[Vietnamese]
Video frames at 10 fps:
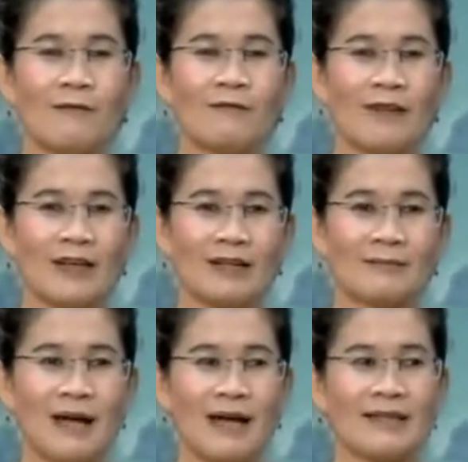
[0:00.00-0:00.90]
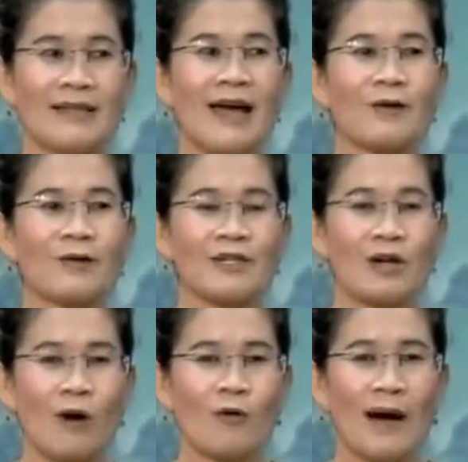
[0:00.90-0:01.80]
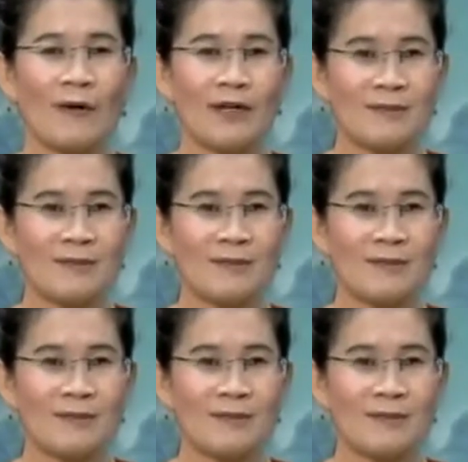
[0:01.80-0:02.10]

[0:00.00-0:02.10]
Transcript: việc mà giao cái sổ bảo